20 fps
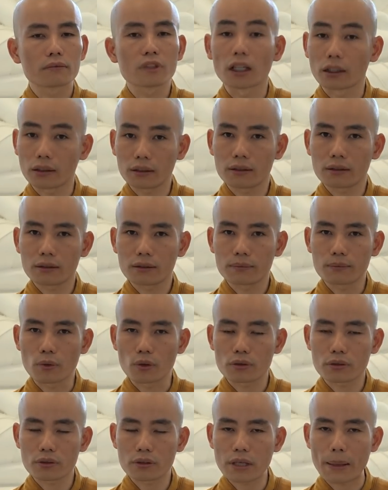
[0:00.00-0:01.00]
thịt một
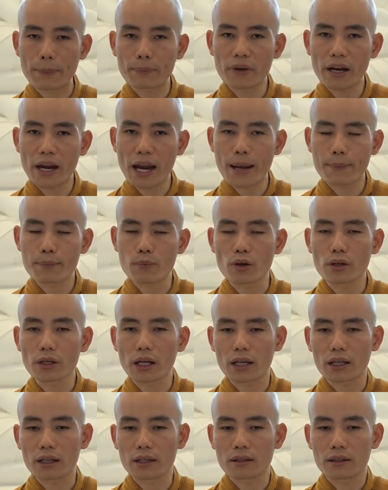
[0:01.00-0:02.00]
trăm gram mỗi
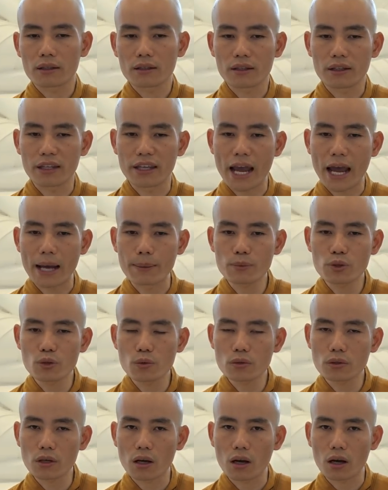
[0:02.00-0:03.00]
ngày giảm
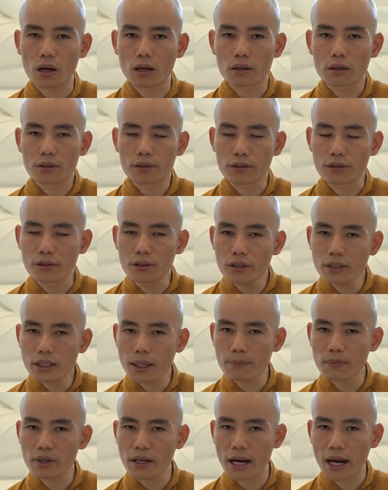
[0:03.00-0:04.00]
xuống còn dưới
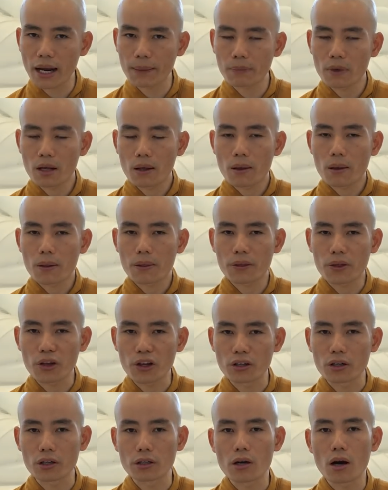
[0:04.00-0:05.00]
năm mươi gram
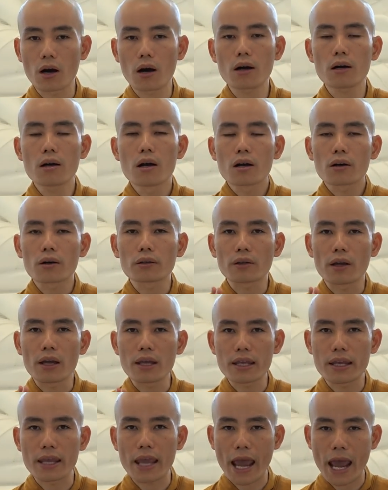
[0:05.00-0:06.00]
thì người đó có
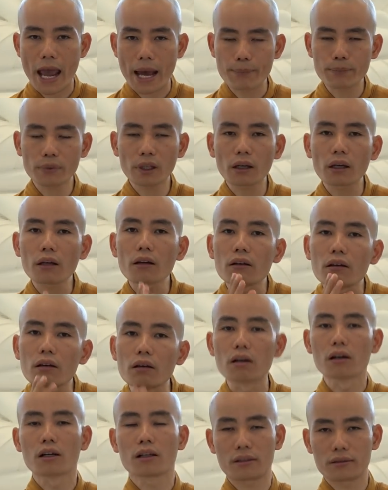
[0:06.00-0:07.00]
thể giảm cái
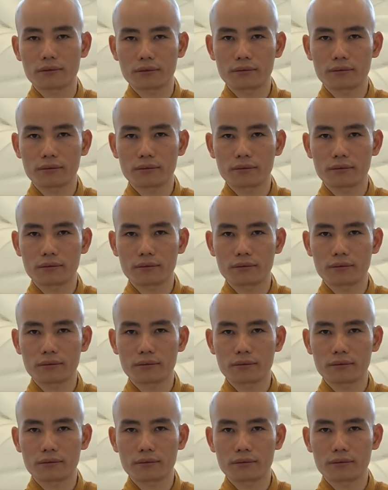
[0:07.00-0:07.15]
lượng